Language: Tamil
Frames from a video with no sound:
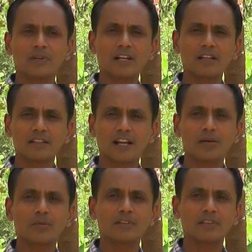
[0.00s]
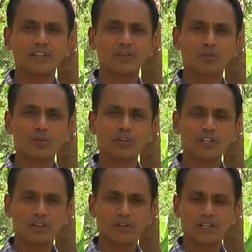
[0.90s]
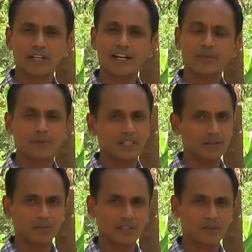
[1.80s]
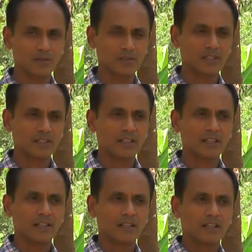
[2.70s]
ஒரு பத்து மணிலேருந்து நாலு மணி வரைக்கும் நுண்ணுயிர்களோட இழப்பு அதிகமாக இருக்கும்